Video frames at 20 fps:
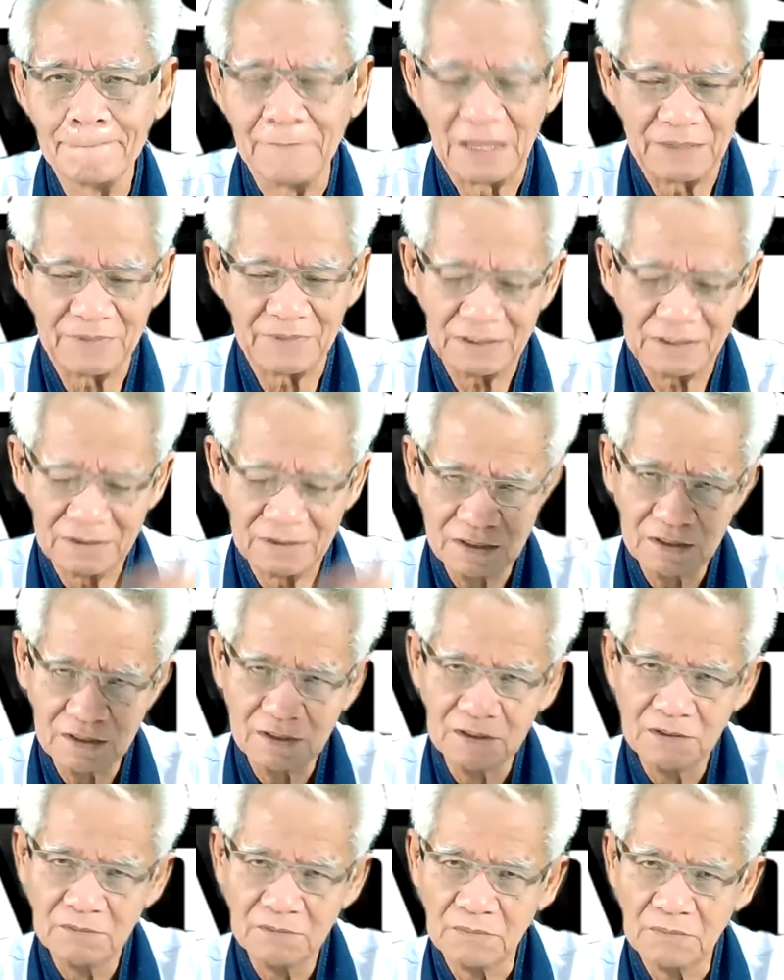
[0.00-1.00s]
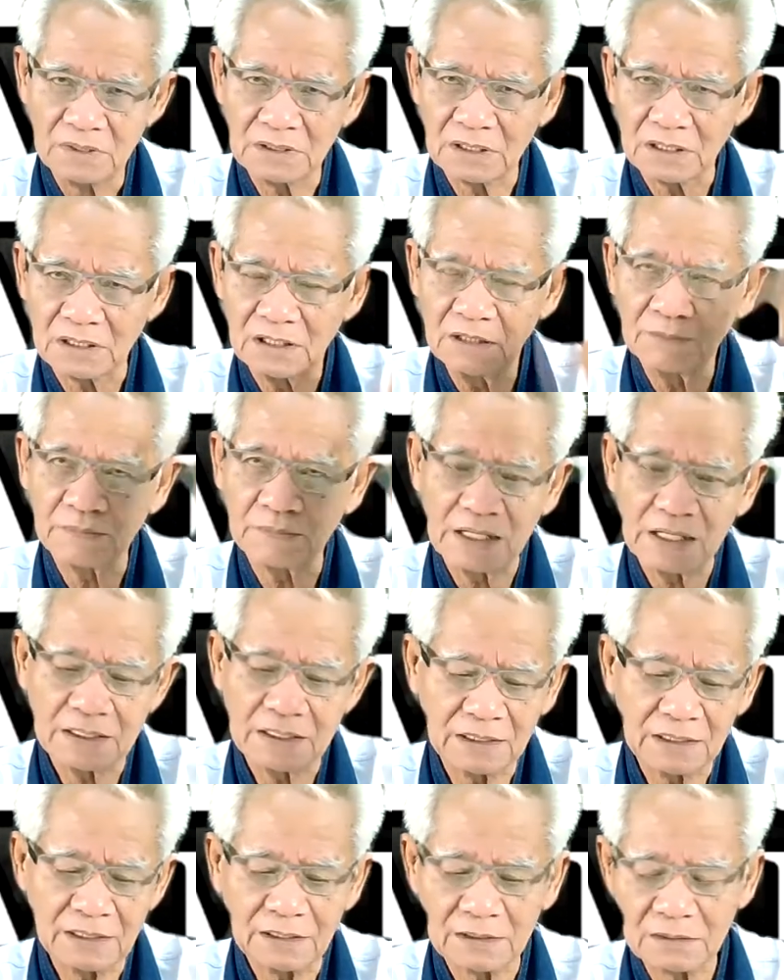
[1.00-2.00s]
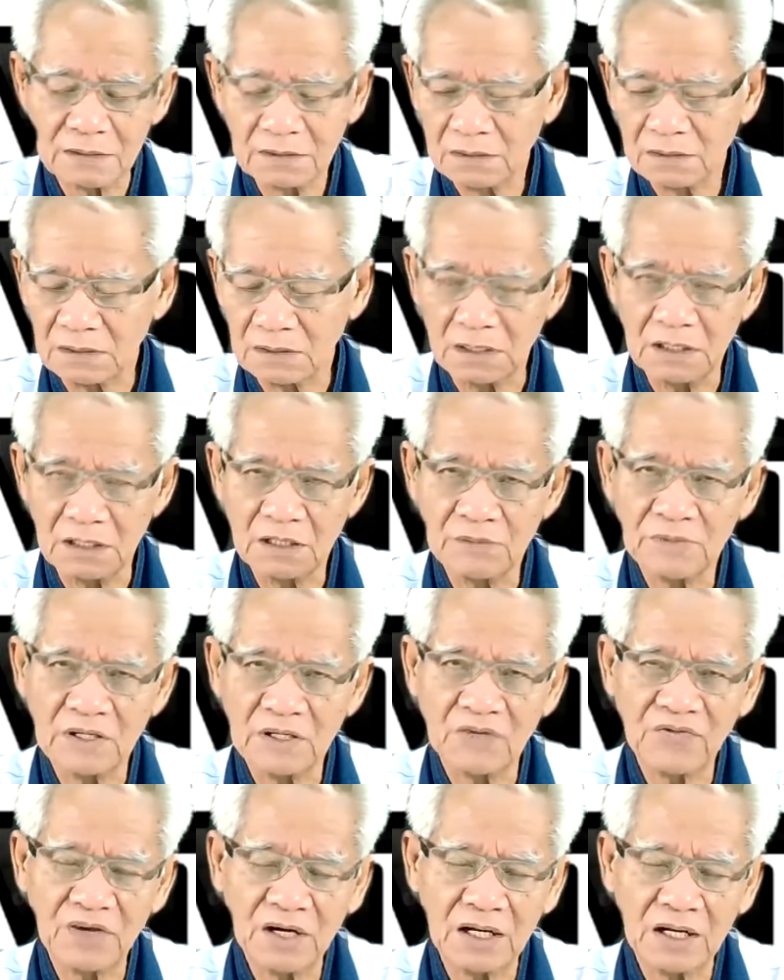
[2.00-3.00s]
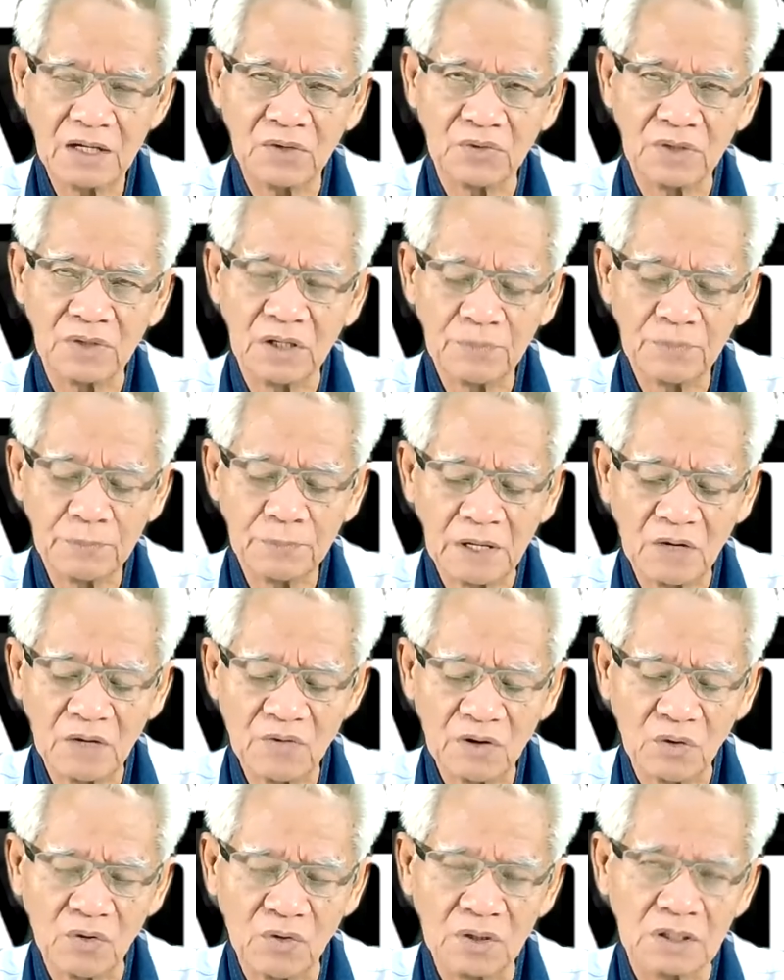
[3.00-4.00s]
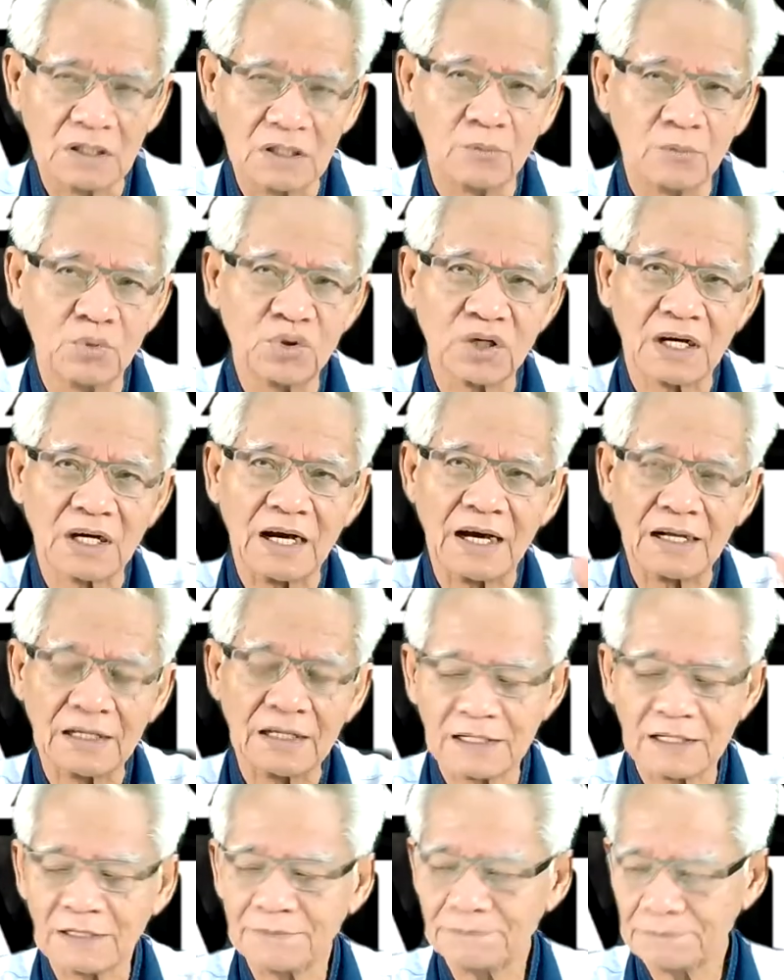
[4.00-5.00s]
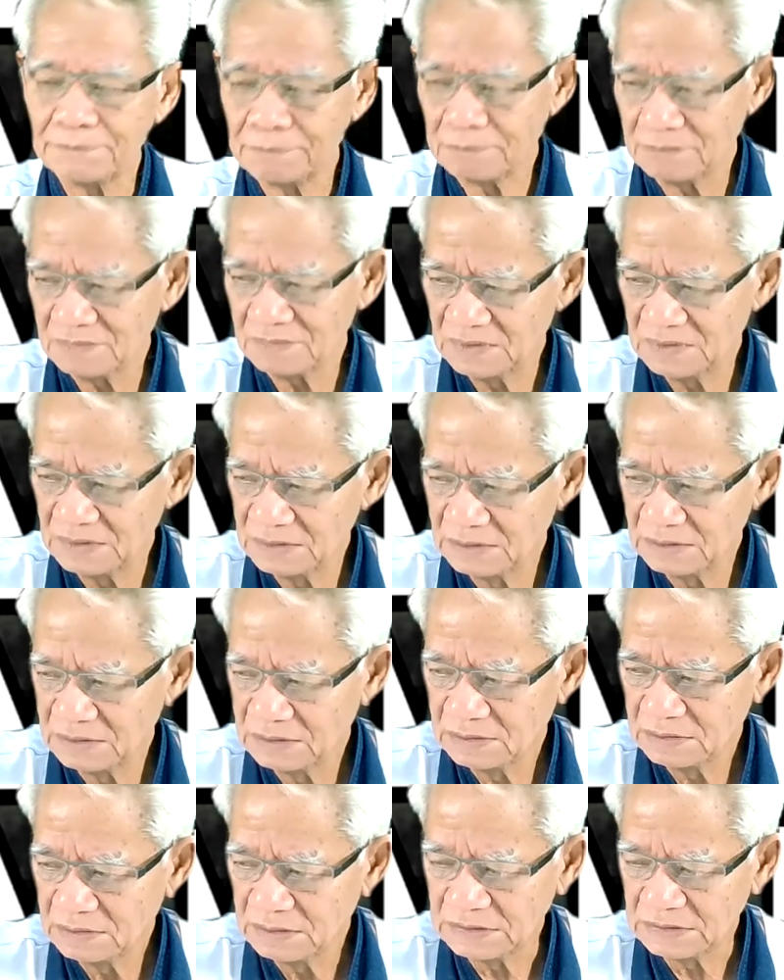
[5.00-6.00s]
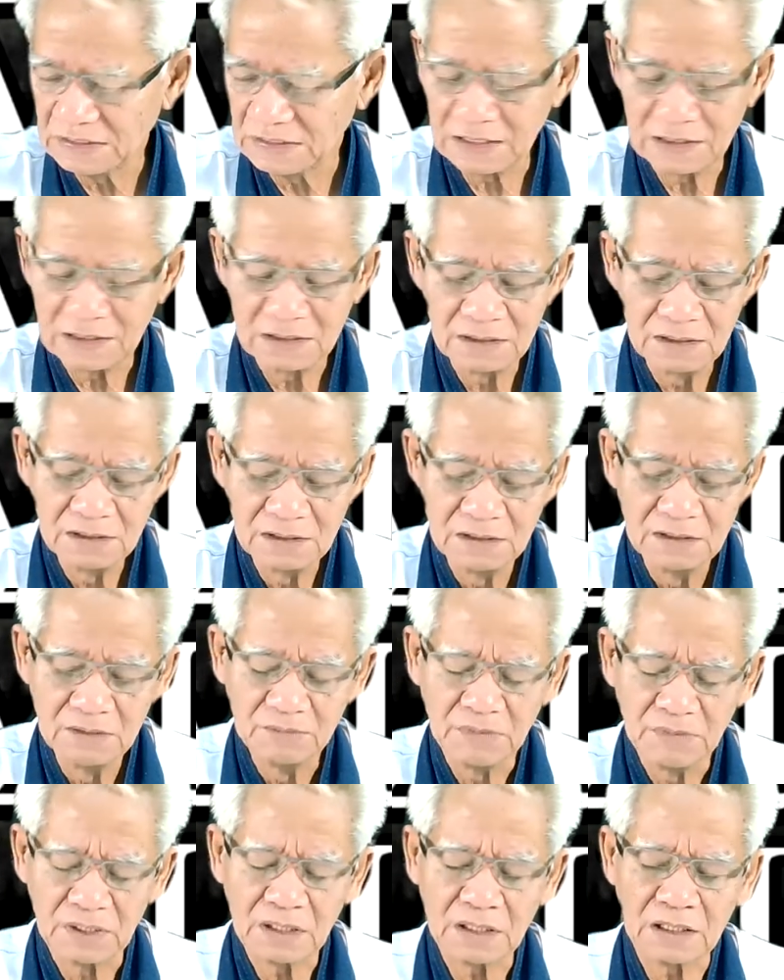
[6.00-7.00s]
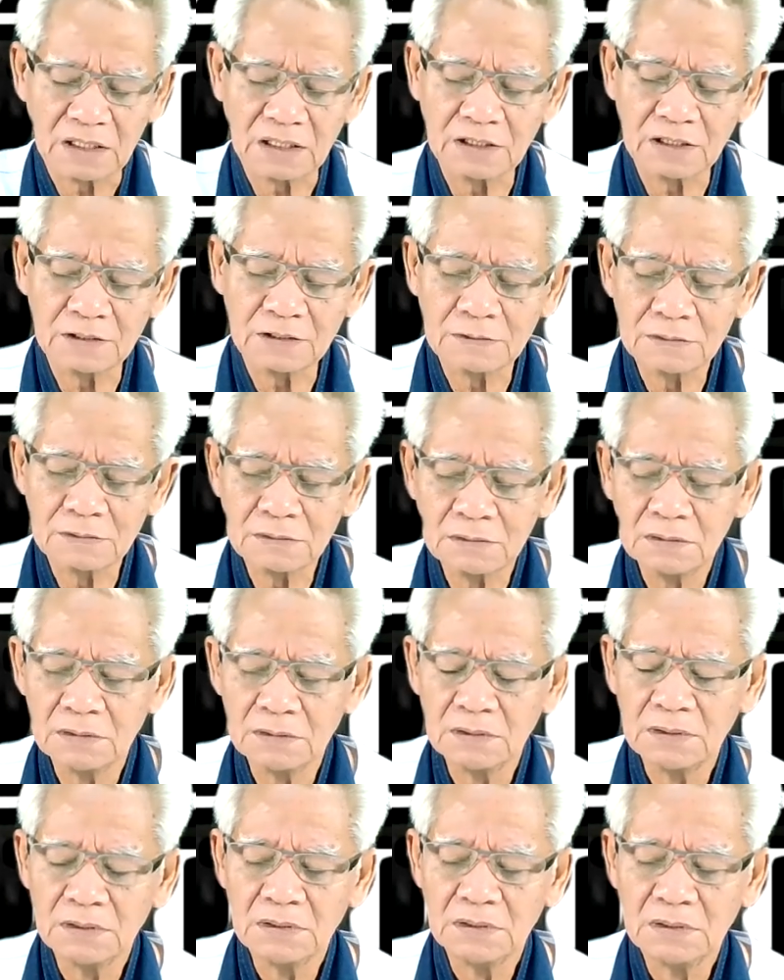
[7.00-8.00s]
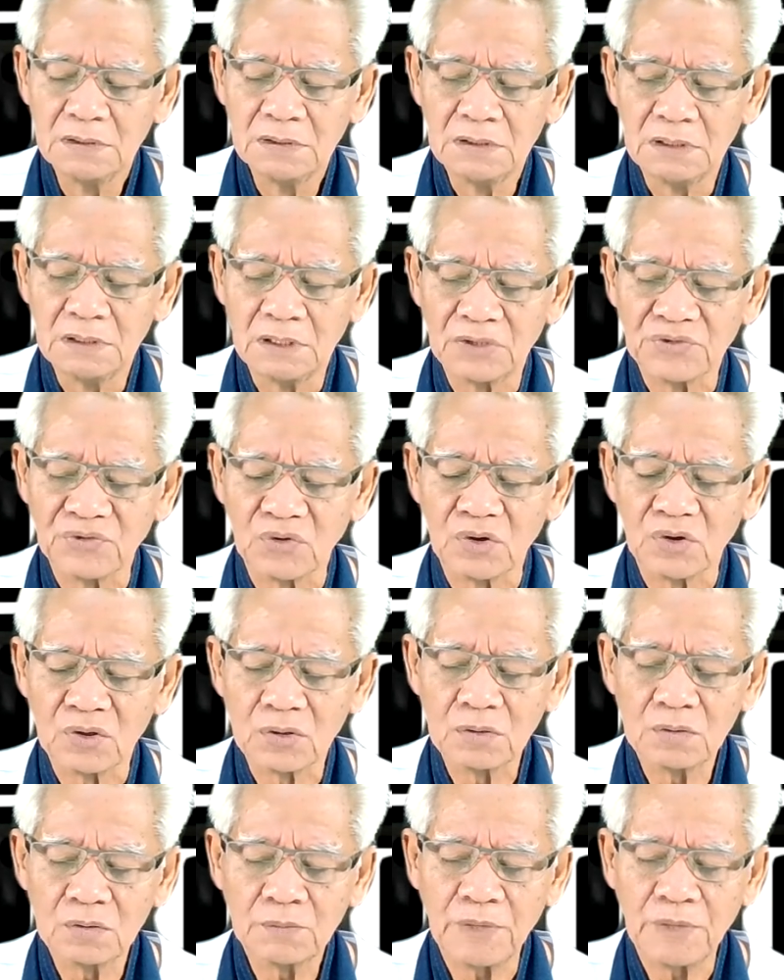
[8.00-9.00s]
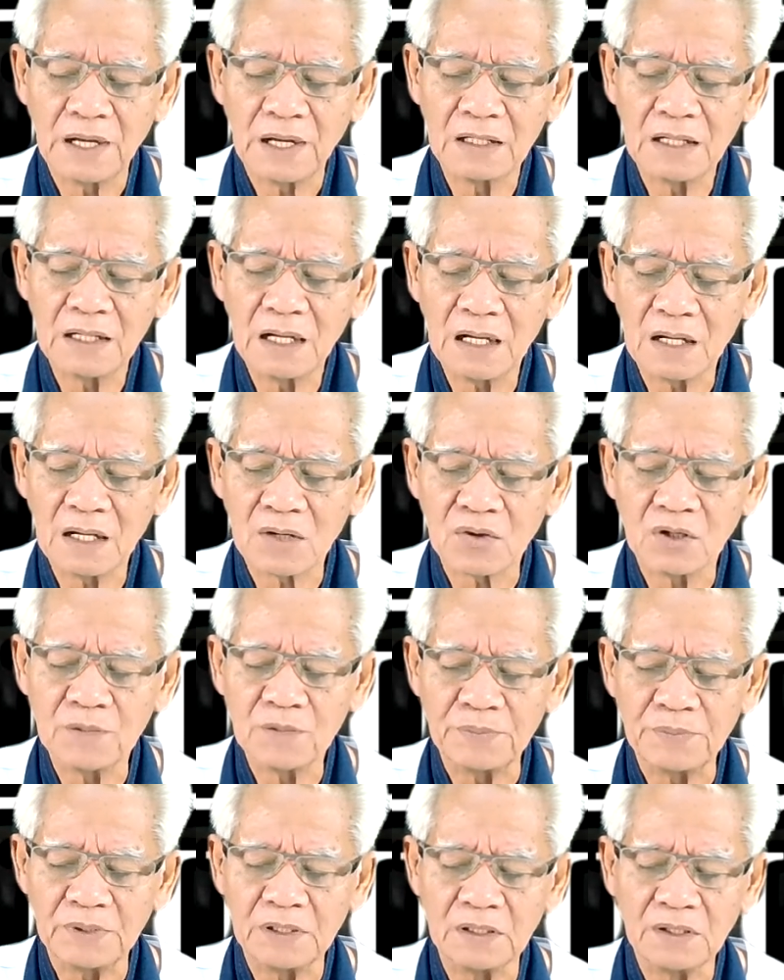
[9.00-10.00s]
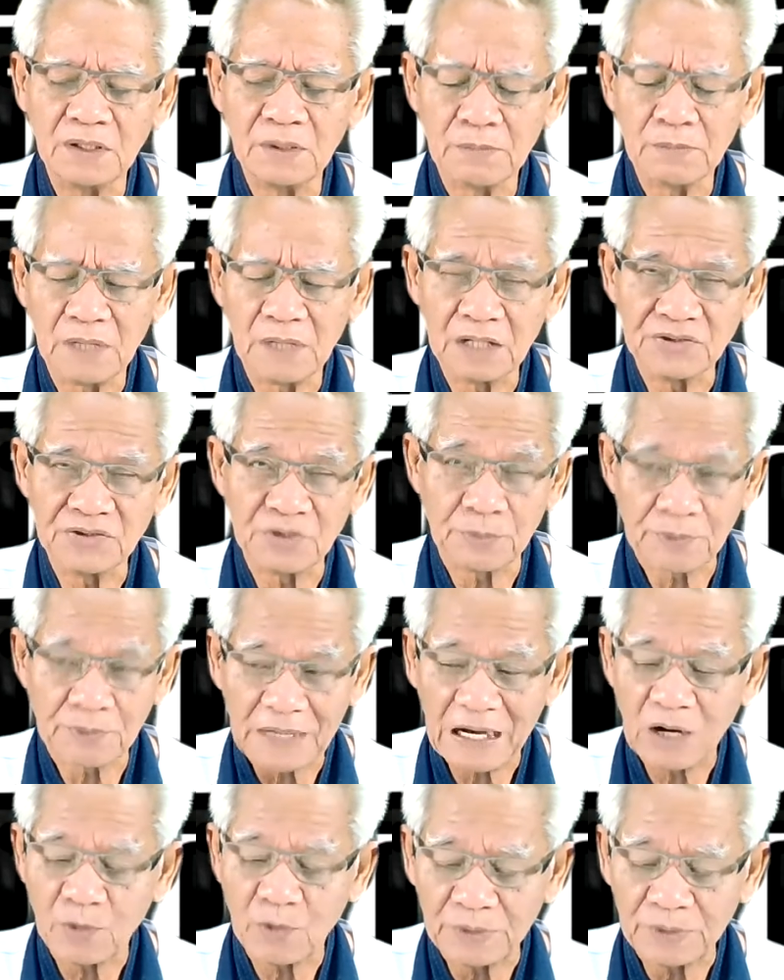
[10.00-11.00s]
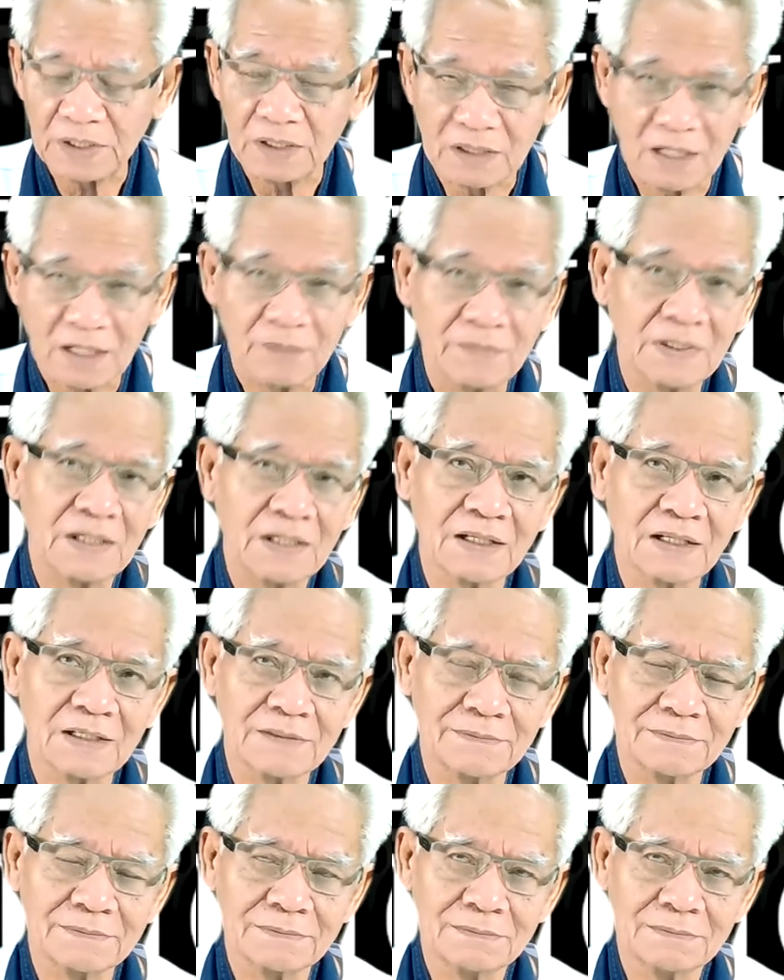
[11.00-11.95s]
ใช่ไหมมันจะขึ้นมาอย่างเงี้ยอย่าลืมนะเวลากอยู่ในภาวะของกึ่งพุทธการนะครับนะมันเกินสองพันห้าร้อยปีมาสิบเก้าปีเต็มแล้วนะ